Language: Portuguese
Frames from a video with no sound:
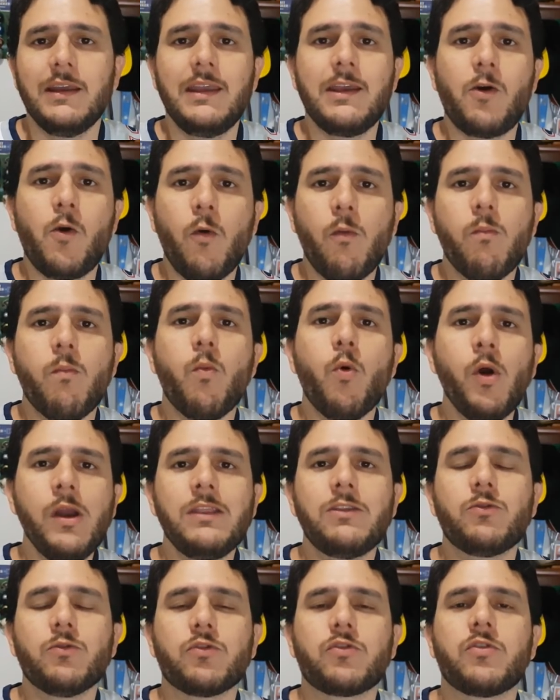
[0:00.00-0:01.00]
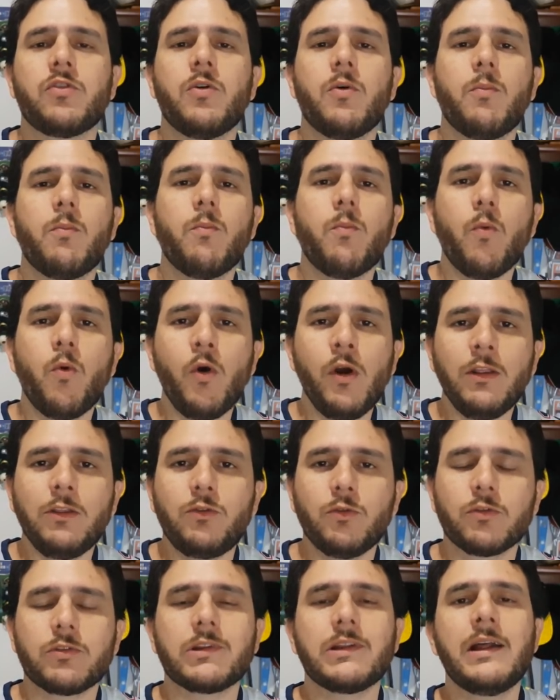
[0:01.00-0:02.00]
e com muitos,
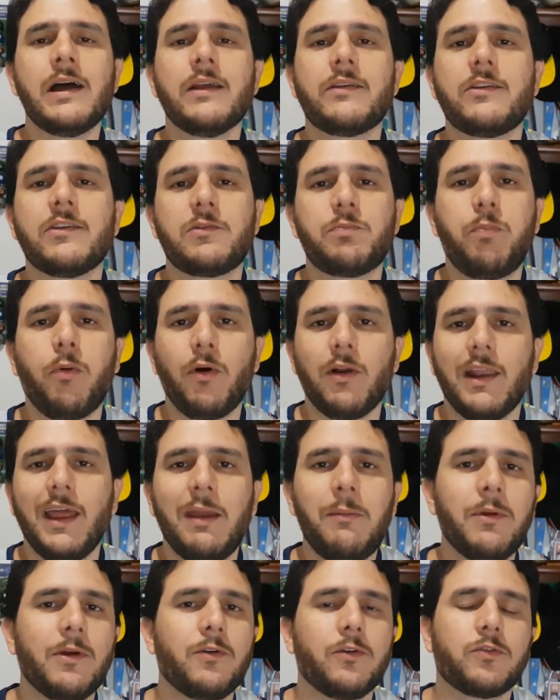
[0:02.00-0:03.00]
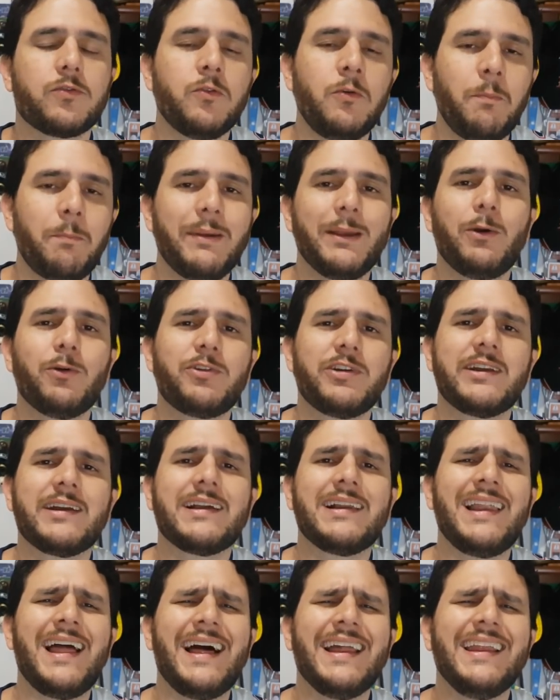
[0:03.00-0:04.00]
muitos lances polêmicos, um pênalti
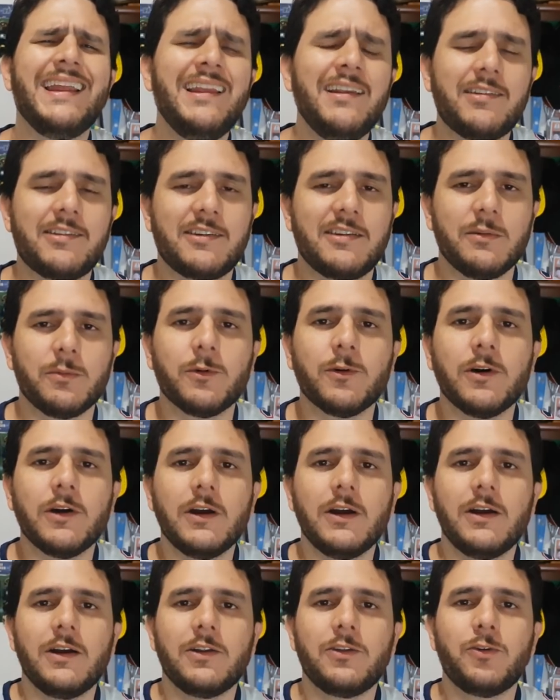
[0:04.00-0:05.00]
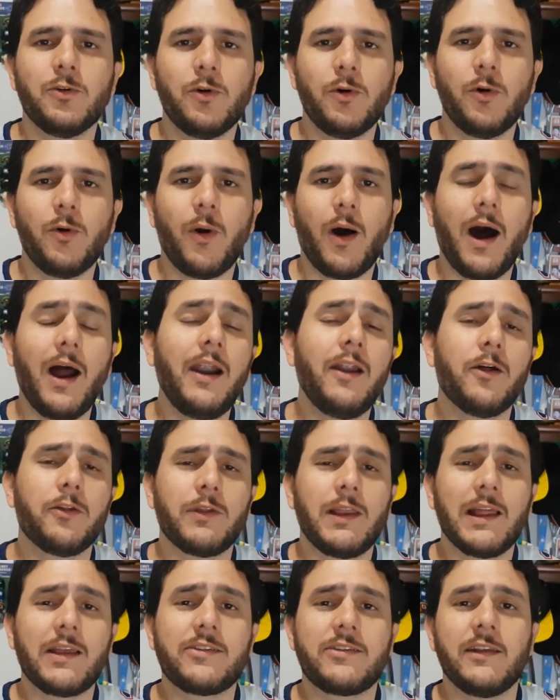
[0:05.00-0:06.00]
claríssimo do Arnold,
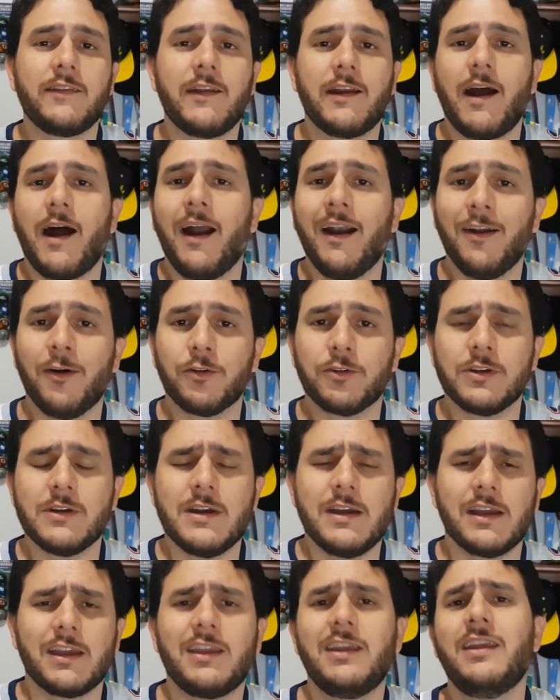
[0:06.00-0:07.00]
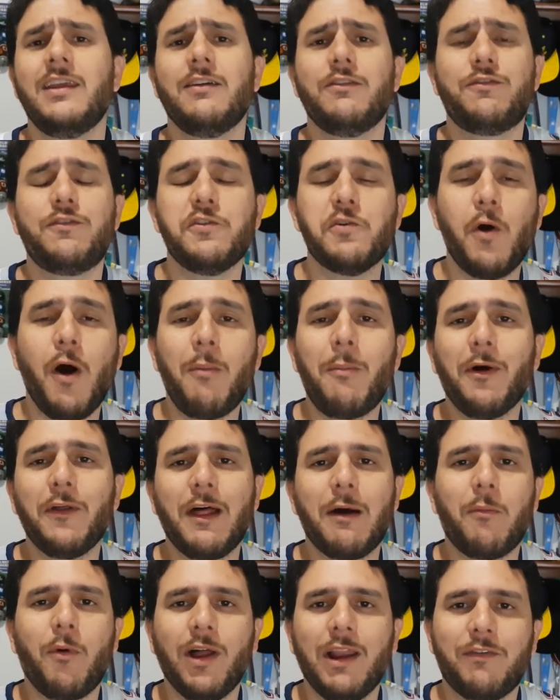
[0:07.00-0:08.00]
Alexander Arnold, que enfiou a mão
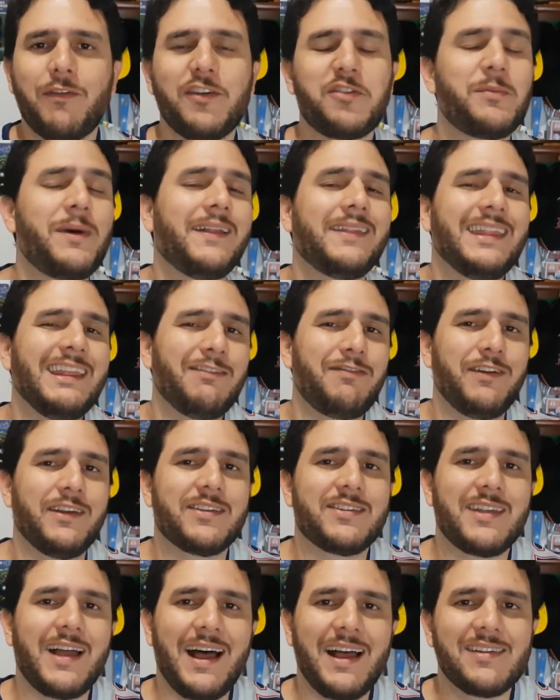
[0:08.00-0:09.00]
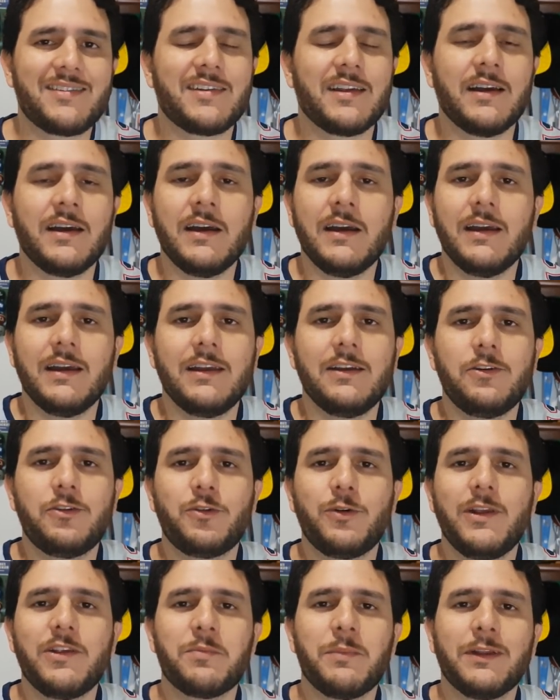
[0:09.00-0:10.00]
na bola, fez uma defesaça e o
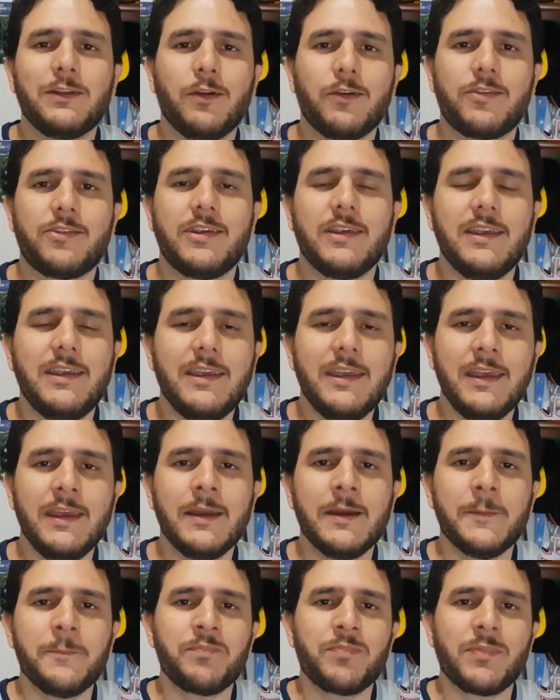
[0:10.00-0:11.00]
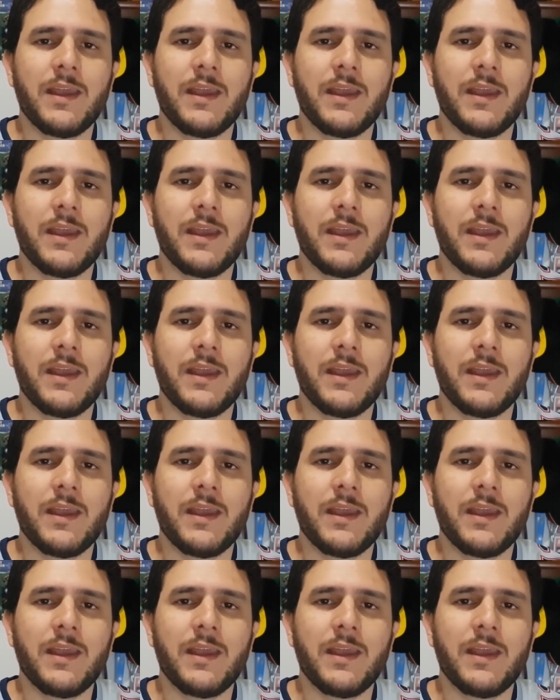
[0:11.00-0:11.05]
juiz mandou seguir.